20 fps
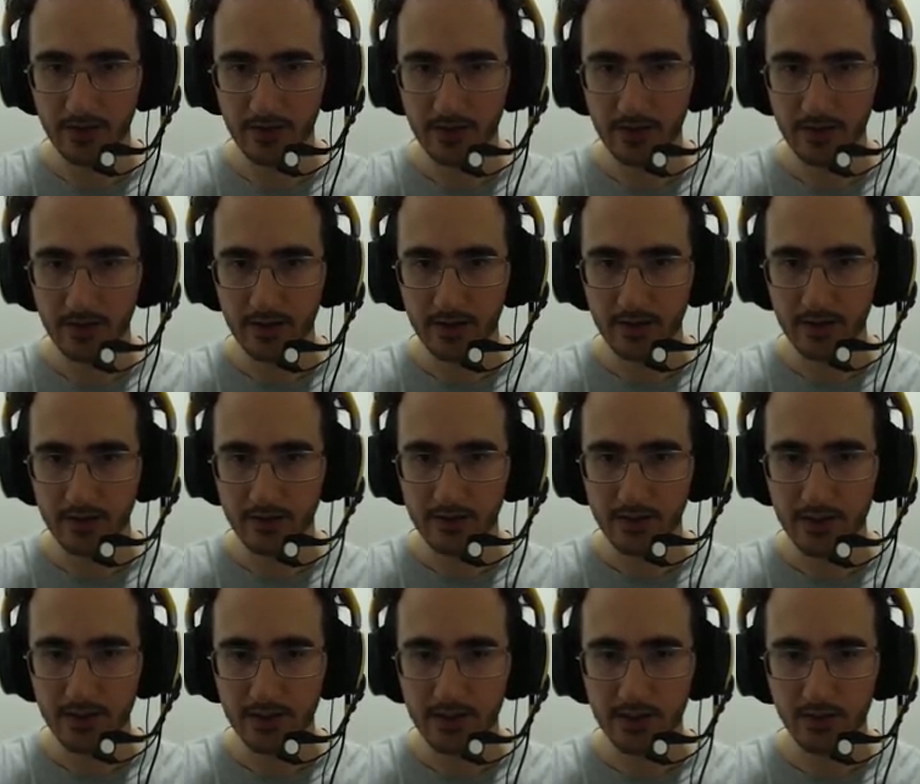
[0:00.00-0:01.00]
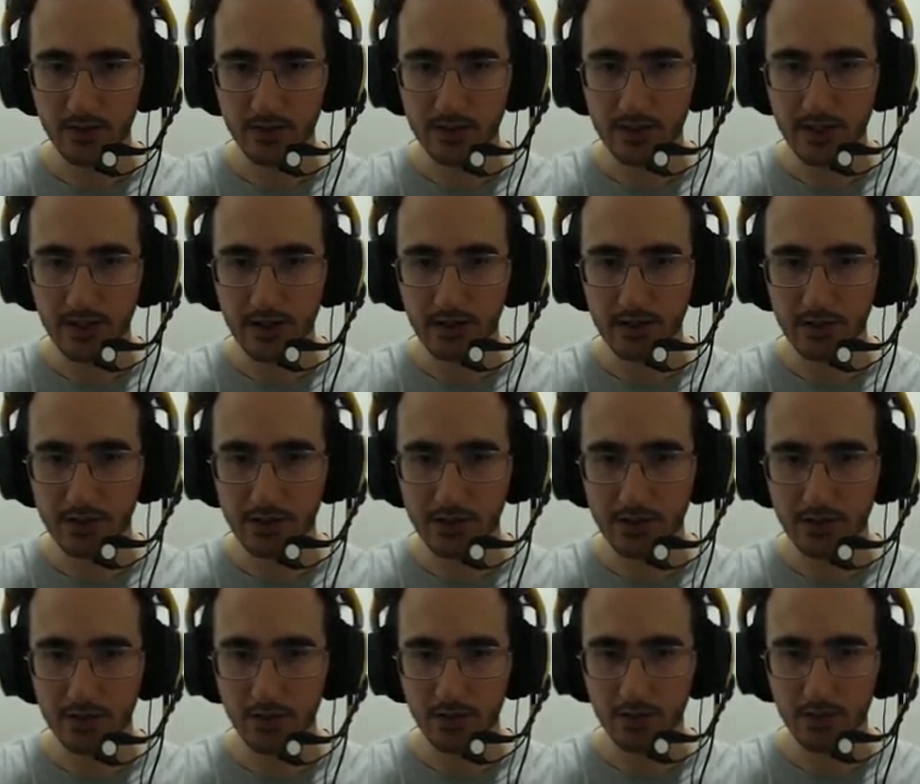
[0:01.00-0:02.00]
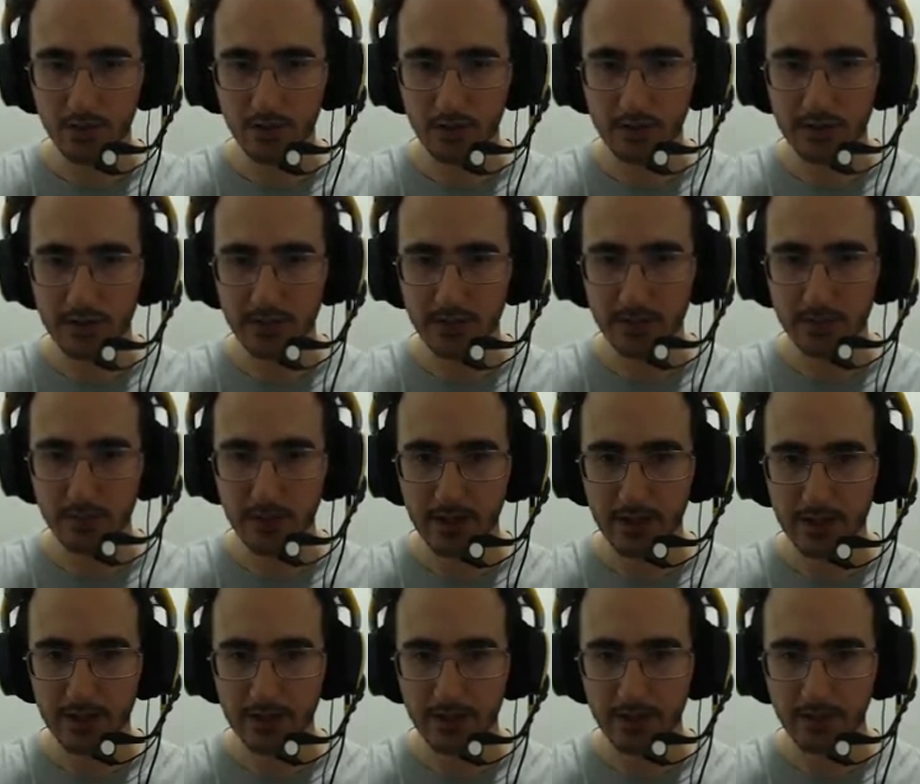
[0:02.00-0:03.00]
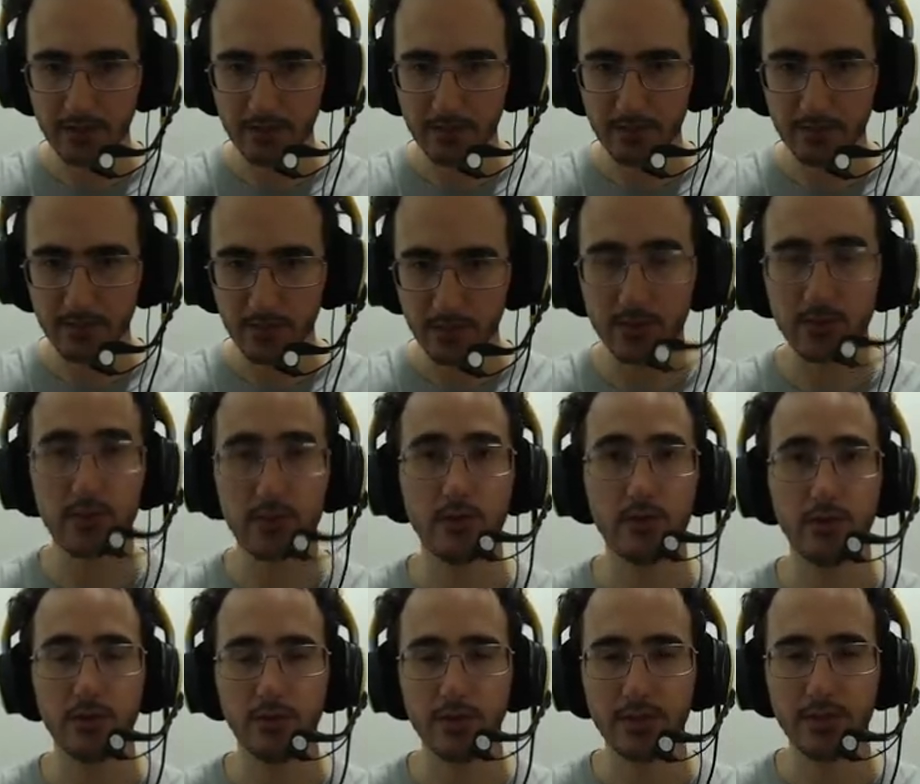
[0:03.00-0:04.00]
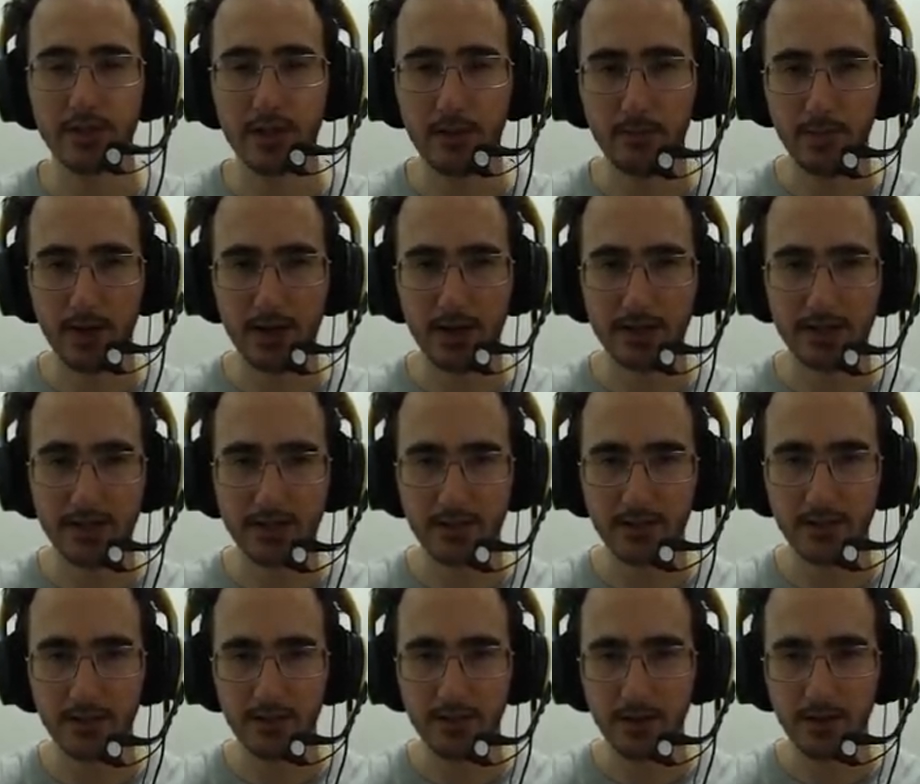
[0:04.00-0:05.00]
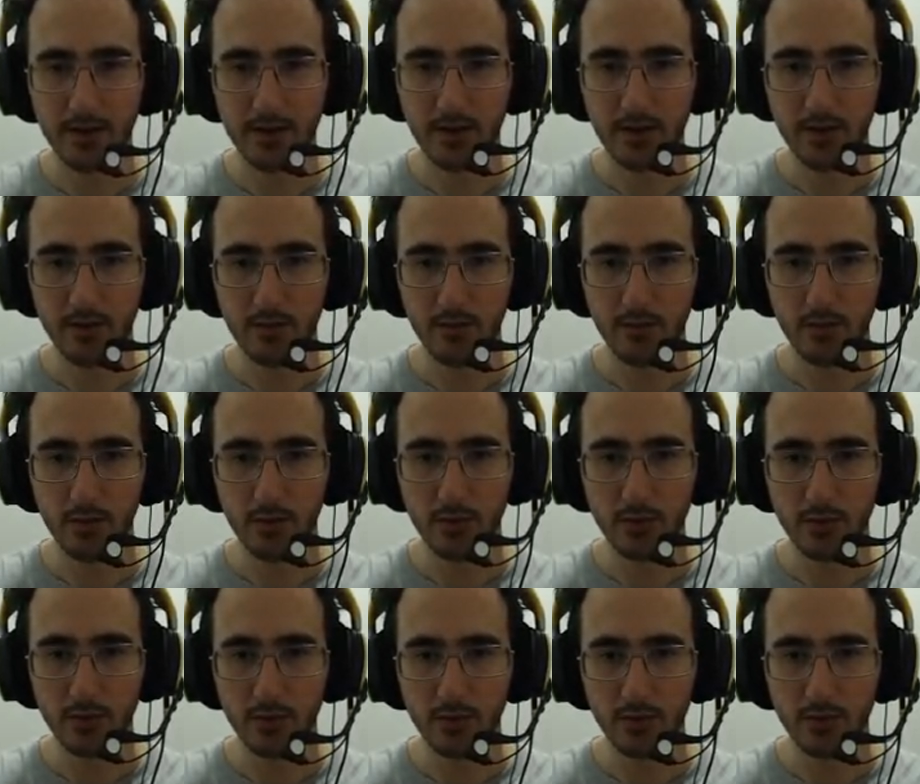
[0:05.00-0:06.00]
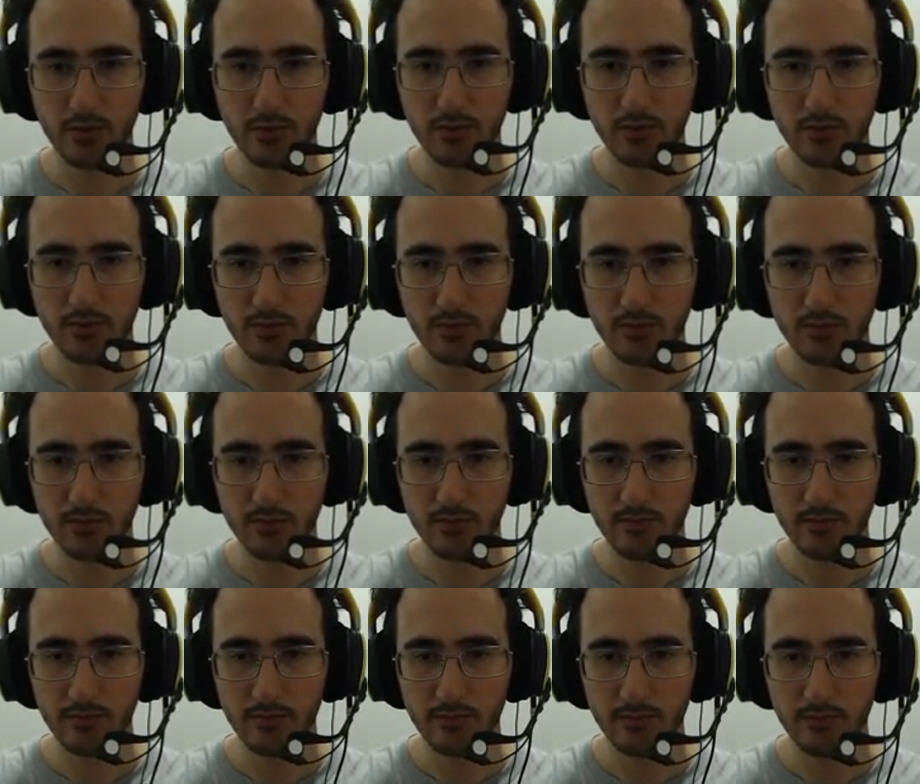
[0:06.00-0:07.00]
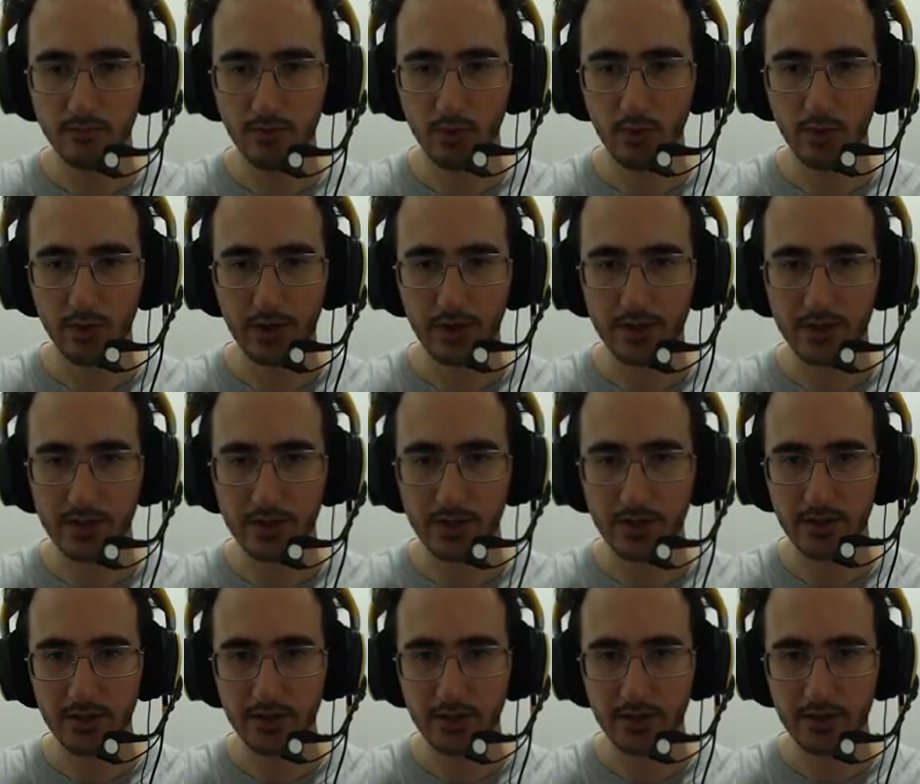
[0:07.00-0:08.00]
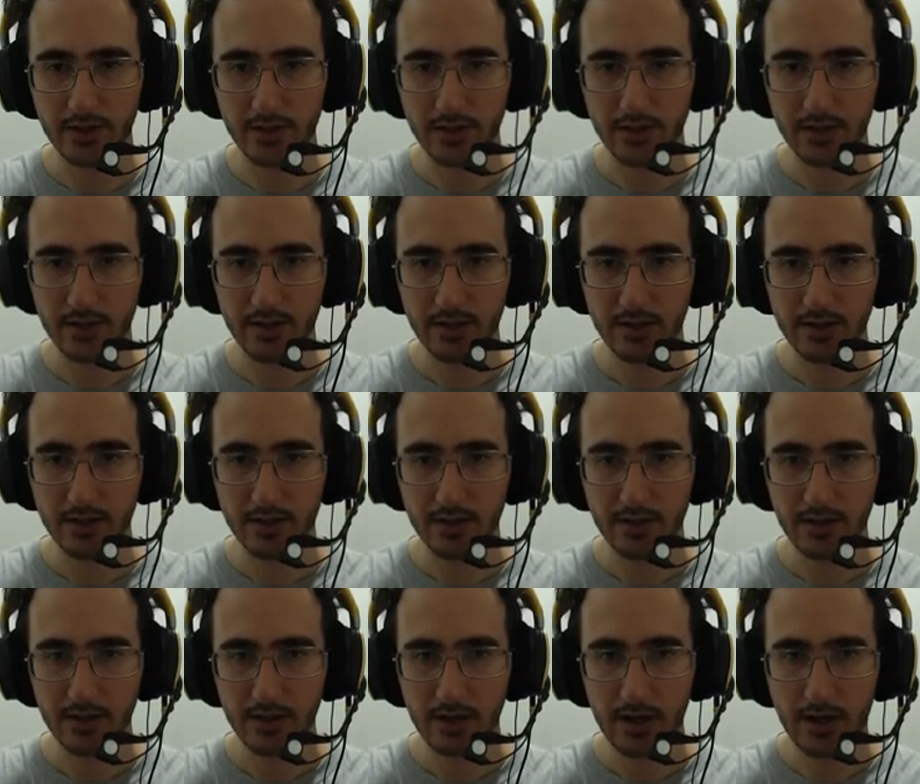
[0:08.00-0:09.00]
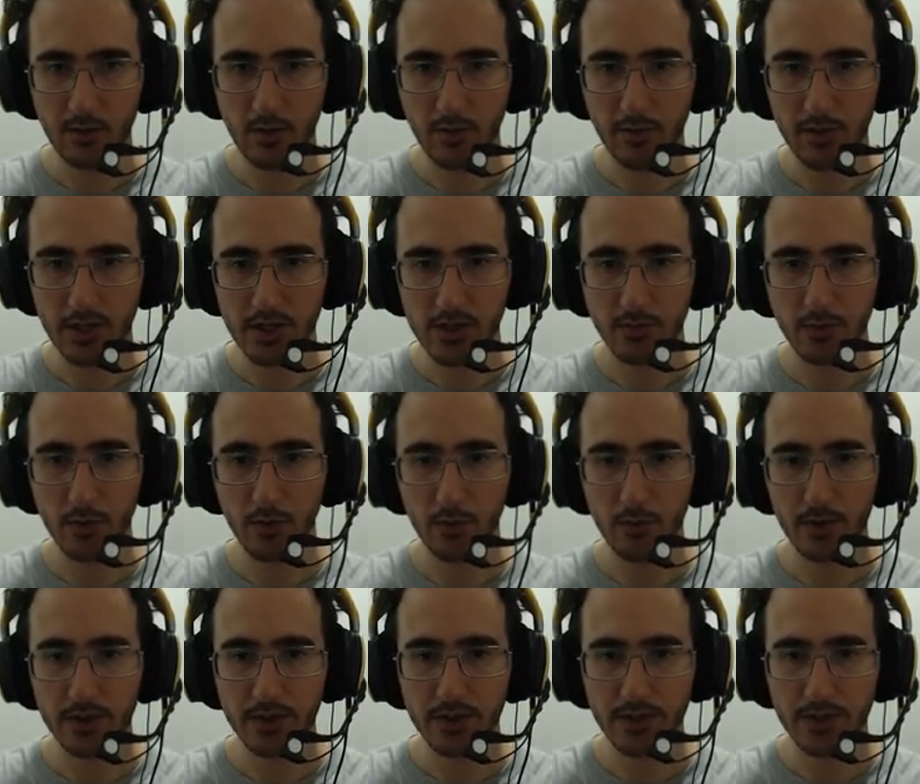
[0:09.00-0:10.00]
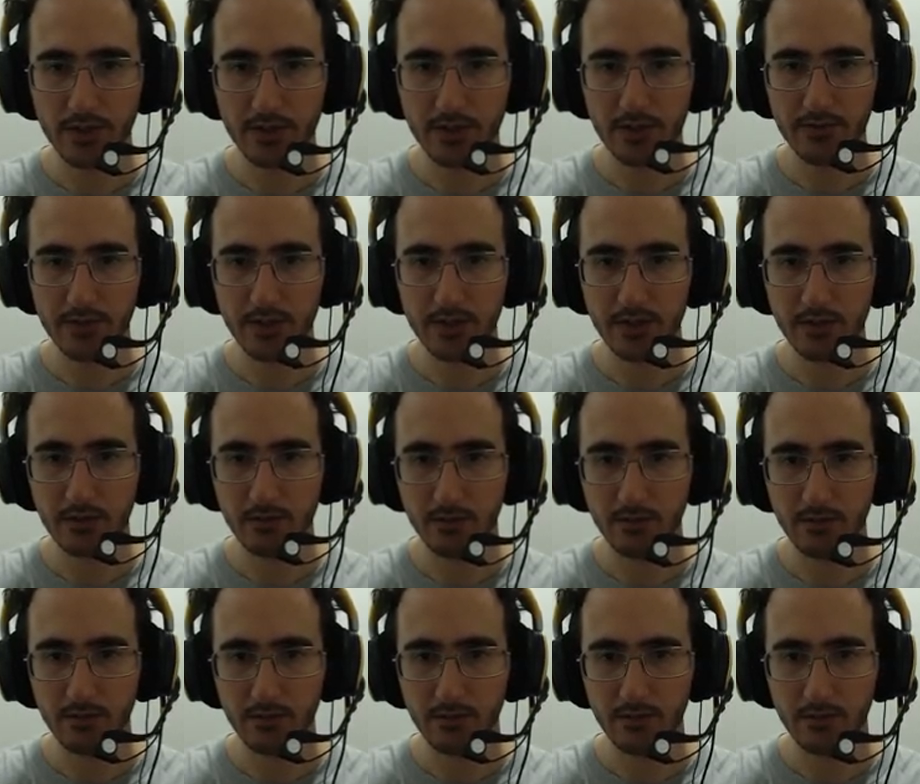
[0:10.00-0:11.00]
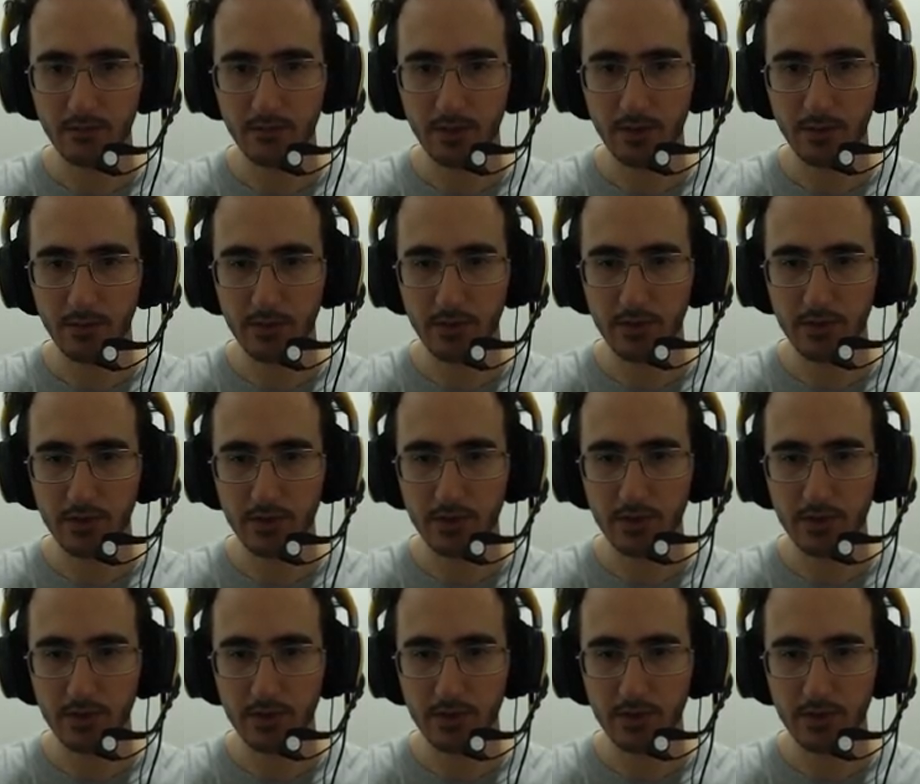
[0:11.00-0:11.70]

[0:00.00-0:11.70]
Não sei se vocês notaram, a gente trocou nossa espada e nossa, nossa massa por um porrete. Ele é igualmente bom pra gente que está fazendo um, uma build